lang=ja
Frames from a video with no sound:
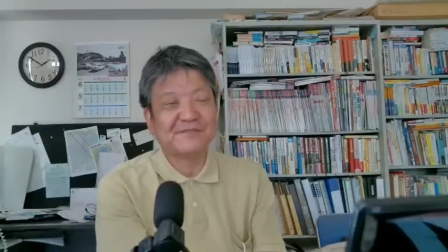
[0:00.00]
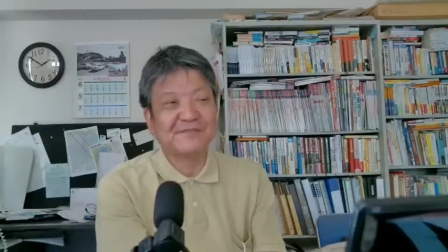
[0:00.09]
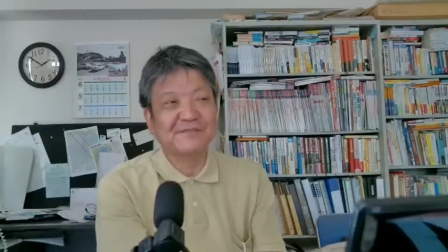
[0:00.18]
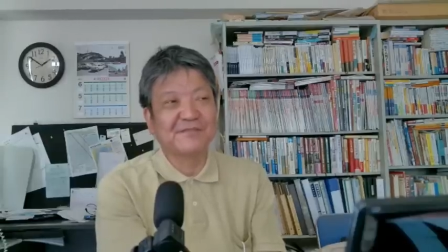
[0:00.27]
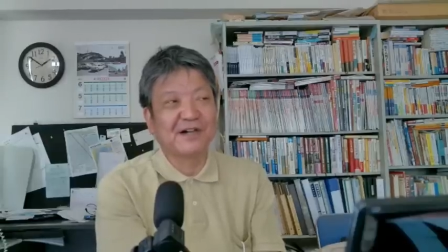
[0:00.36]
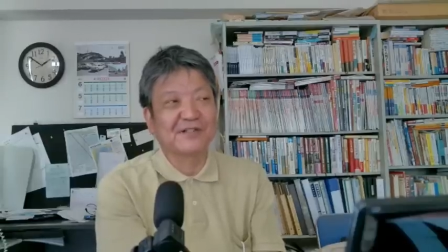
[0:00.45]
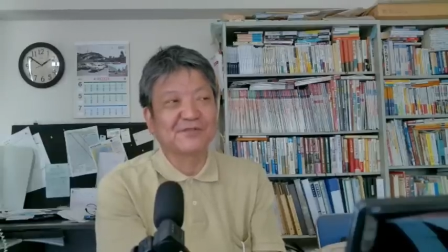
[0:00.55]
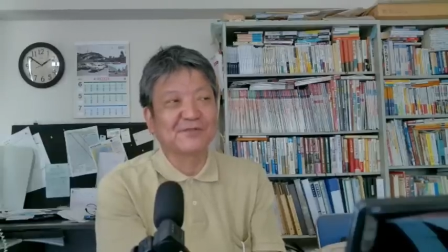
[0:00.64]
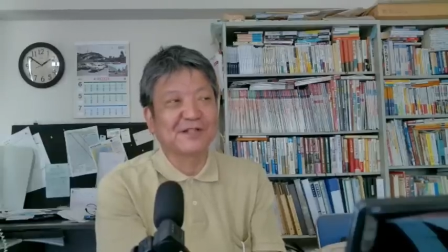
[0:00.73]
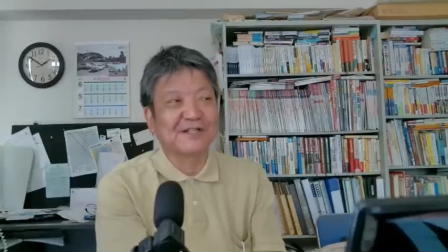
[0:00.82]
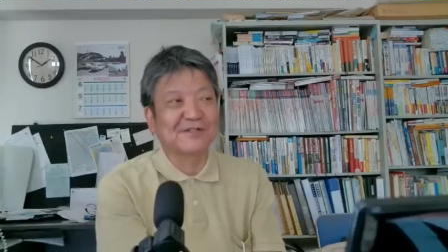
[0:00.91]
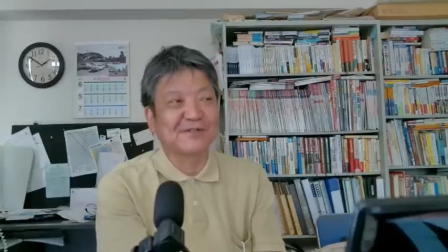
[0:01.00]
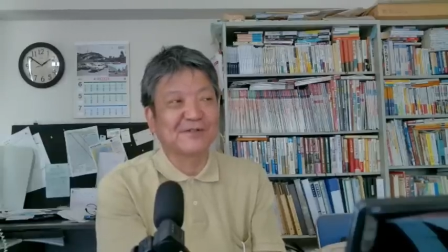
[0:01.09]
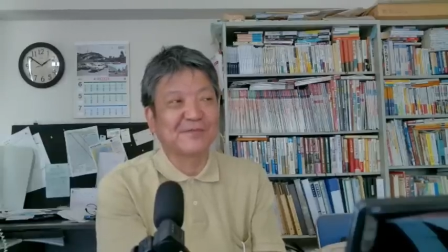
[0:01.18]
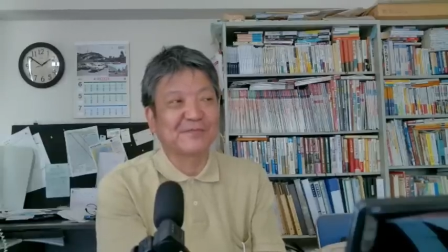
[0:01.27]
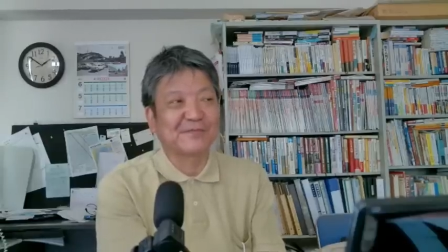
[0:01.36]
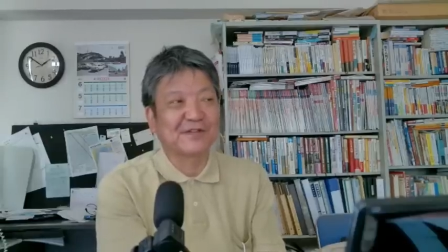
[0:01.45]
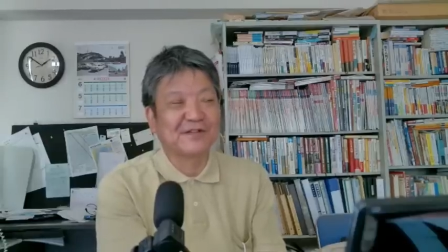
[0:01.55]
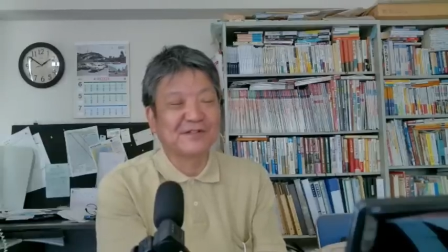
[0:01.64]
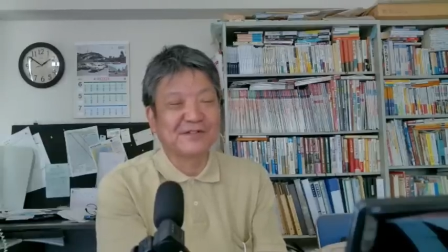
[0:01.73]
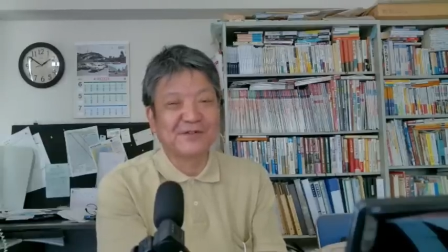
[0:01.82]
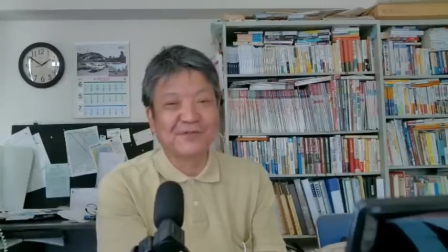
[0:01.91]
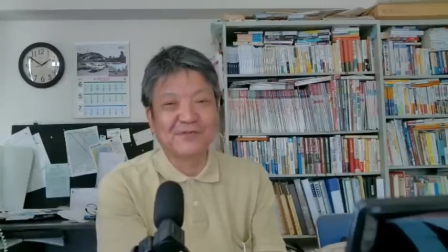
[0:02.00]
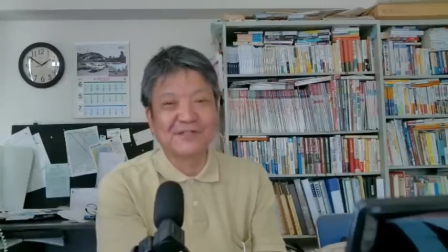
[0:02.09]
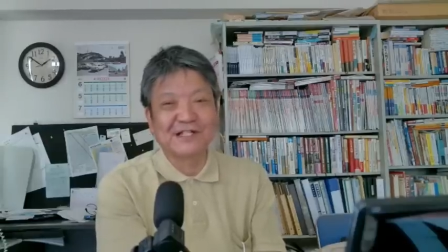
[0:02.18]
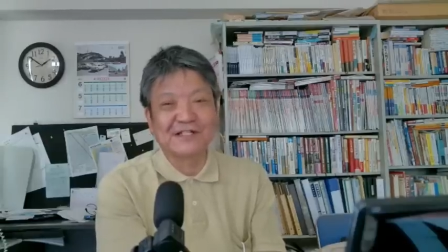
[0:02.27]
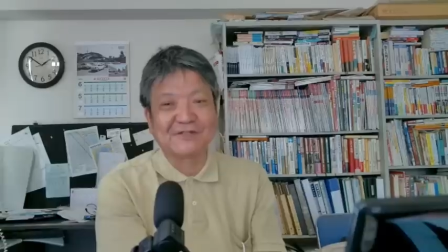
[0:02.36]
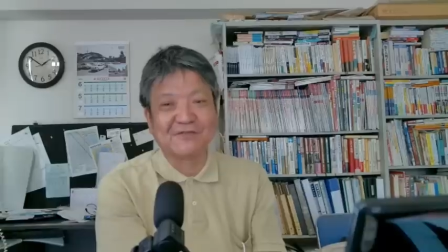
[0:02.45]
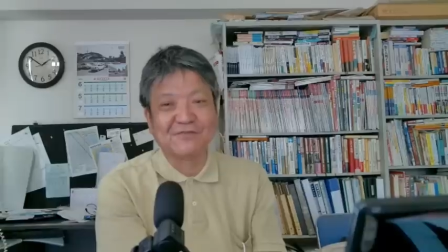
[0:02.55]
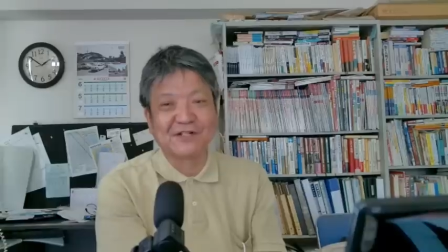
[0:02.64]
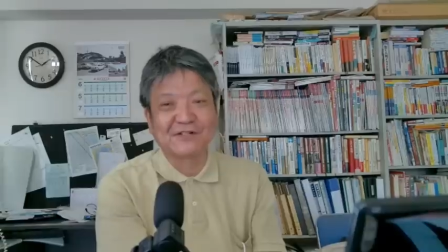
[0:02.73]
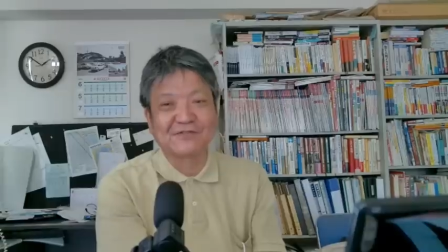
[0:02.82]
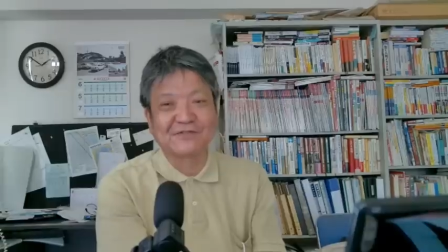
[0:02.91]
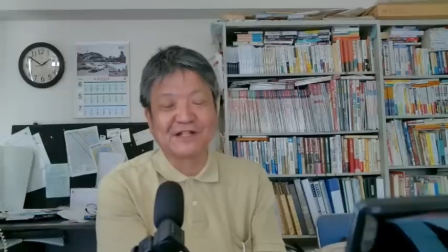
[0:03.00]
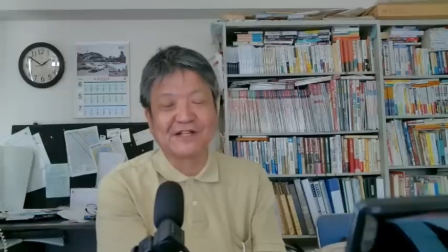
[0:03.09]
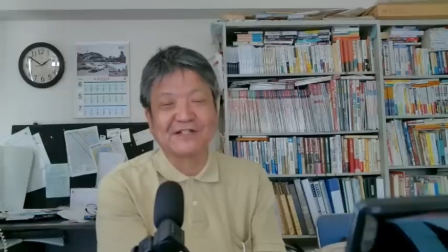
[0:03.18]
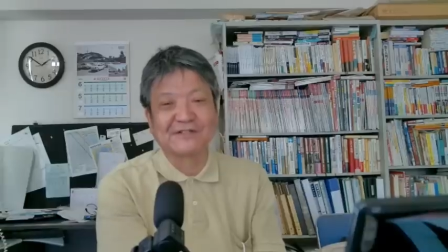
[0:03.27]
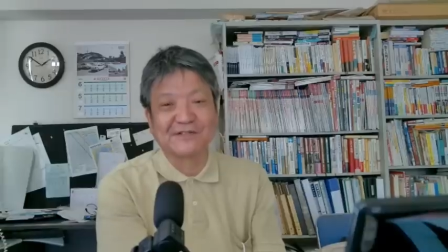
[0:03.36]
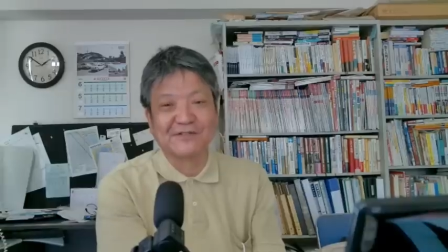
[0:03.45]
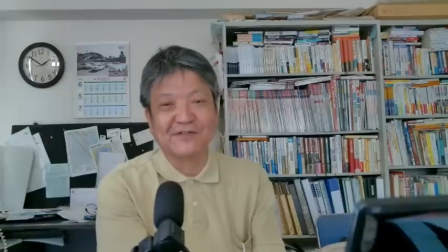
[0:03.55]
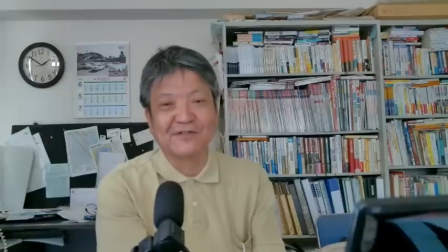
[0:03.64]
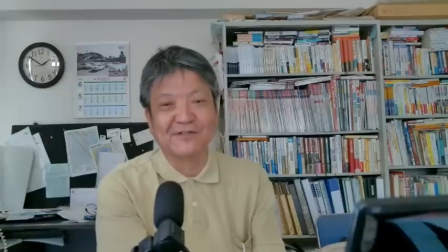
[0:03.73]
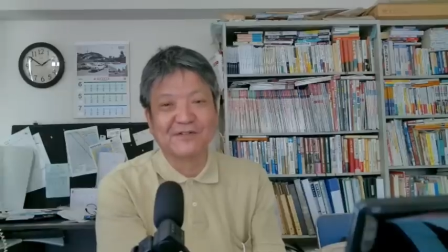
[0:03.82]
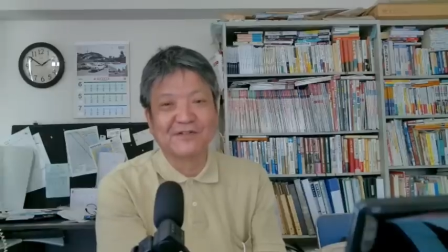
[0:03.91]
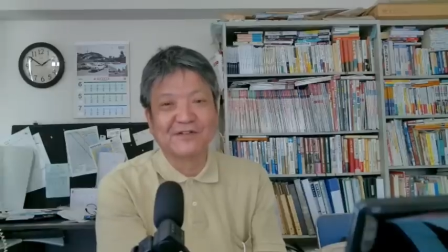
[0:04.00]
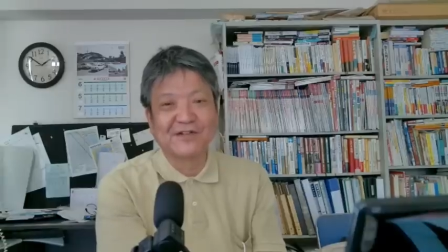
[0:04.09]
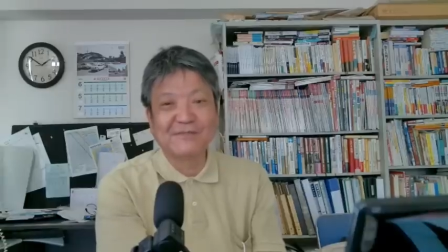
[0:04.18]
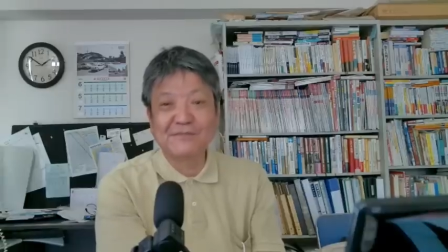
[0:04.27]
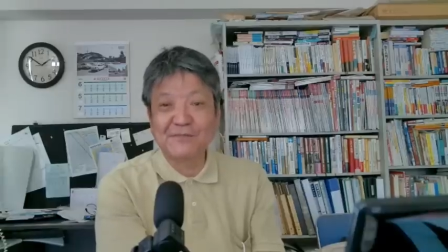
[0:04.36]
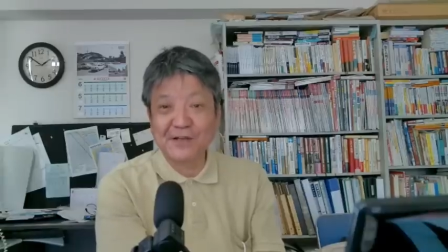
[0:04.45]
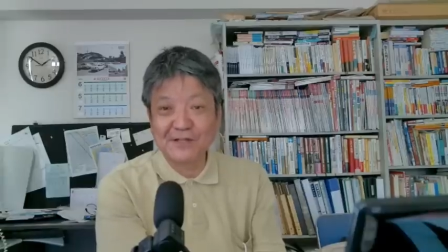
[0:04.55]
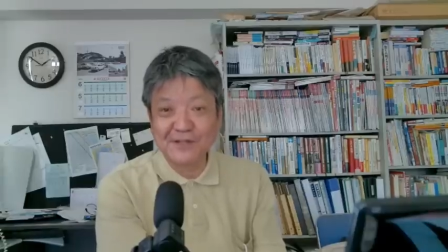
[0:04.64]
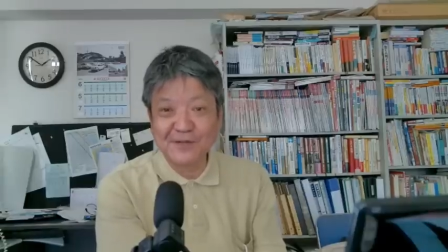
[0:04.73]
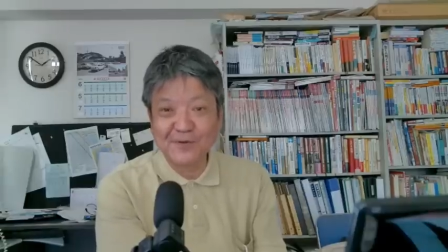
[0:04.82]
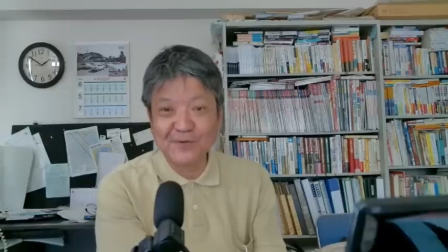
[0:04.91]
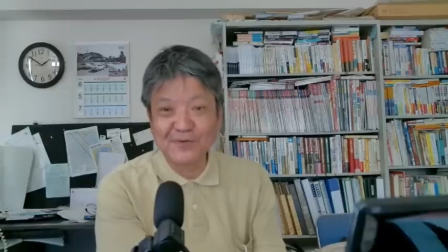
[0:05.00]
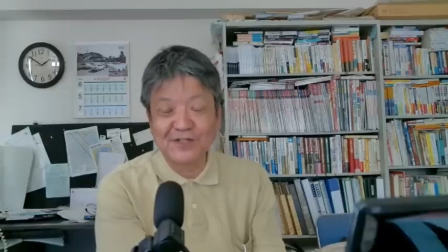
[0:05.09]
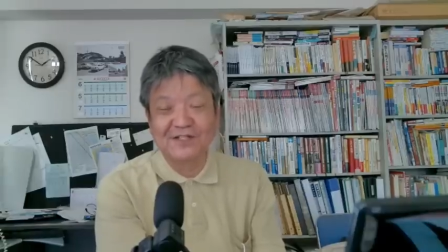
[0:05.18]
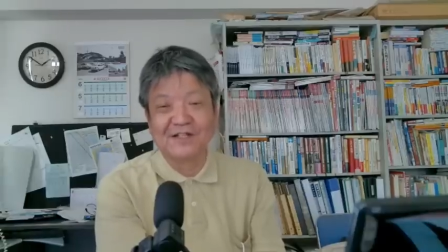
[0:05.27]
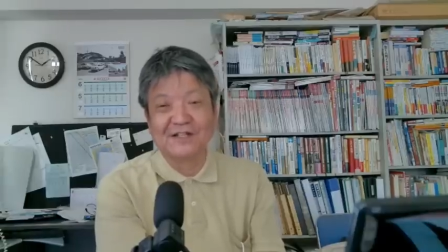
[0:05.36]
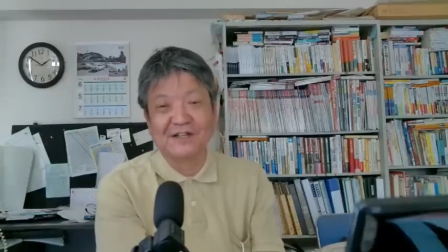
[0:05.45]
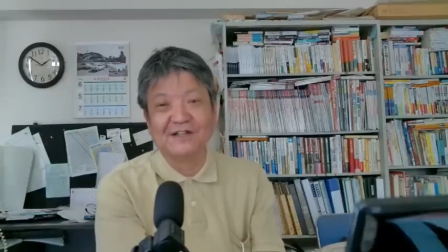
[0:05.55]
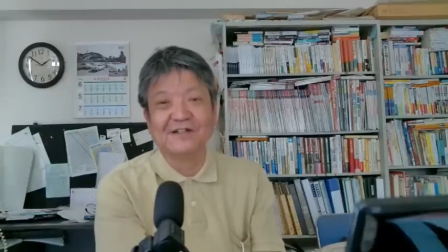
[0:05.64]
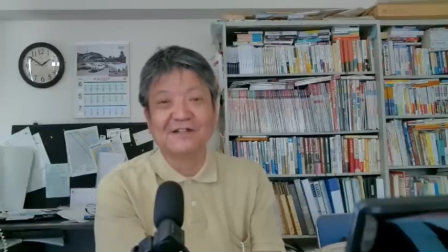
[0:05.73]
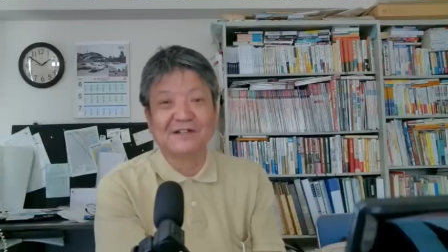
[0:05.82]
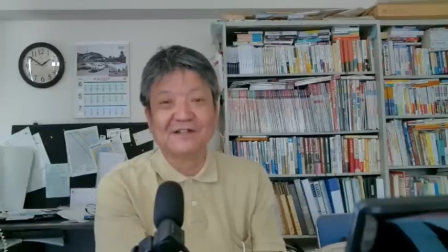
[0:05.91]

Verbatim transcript: うん、まあ、そんなにその、日本語に対してコンプレックスないんですけど、一般日本人でね、